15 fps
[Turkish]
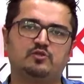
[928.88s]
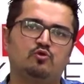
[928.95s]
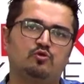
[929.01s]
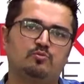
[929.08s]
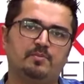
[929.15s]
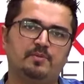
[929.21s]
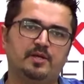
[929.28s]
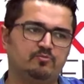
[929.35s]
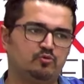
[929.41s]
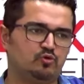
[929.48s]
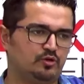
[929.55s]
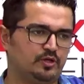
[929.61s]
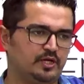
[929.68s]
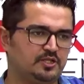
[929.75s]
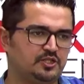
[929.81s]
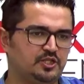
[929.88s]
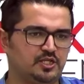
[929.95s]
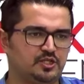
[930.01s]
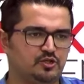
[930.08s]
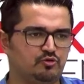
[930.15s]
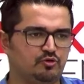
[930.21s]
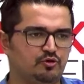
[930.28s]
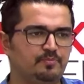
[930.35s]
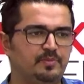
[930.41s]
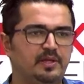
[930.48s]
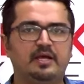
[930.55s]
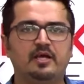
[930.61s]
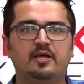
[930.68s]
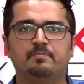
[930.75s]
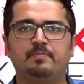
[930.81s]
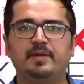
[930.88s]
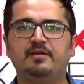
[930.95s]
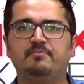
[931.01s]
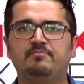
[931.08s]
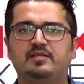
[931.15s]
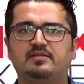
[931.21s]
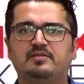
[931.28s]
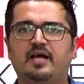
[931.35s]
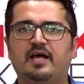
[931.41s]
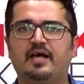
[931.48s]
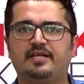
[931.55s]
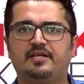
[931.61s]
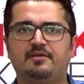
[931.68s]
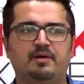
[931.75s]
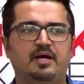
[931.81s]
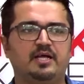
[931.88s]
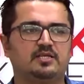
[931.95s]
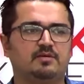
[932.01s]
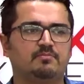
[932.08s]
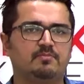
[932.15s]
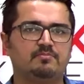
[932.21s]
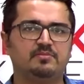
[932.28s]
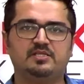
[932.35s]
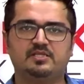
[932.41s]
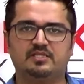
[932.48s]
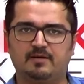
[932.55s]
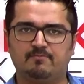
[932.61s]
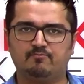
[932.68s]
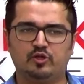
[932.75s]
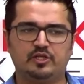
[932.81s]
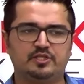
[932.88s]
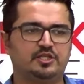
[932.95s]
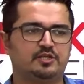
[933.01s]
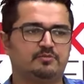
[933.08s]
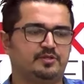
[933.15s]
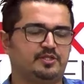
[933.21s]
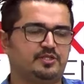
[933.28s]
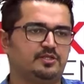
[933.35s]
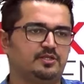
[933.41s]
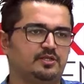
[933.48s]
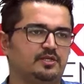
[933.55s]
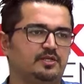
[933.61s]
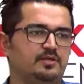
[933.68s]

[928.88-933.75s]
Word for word: koruma memuru olarak çalışıyorum. Benim de tayinim atamam İstanbul'a çıkmış ee,